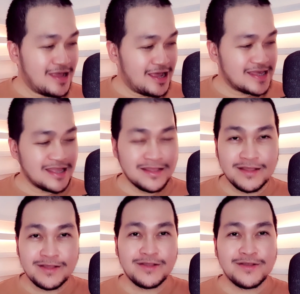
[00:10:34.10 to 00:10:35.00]
As
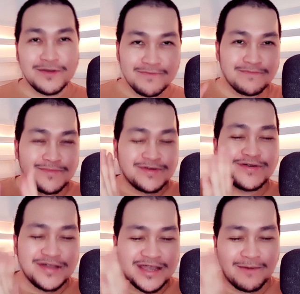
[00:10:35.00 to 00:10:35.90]
in,
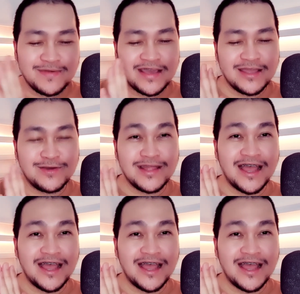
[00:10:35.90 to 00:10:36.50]
good job sa inyong